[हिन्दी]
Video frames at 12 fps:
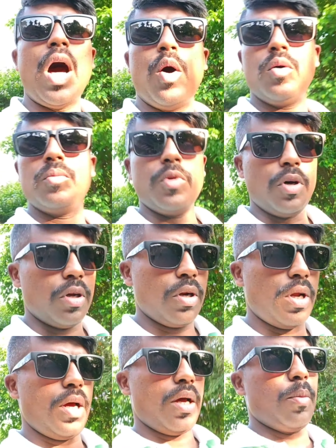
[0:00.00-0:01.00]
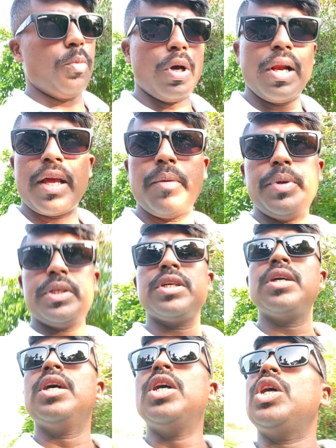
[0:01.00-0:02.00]
अहोम और मुगल के
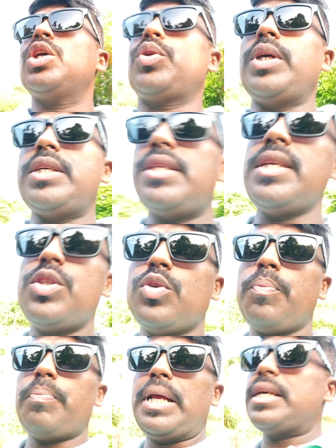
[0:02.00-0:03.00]
बीच तो इसी जो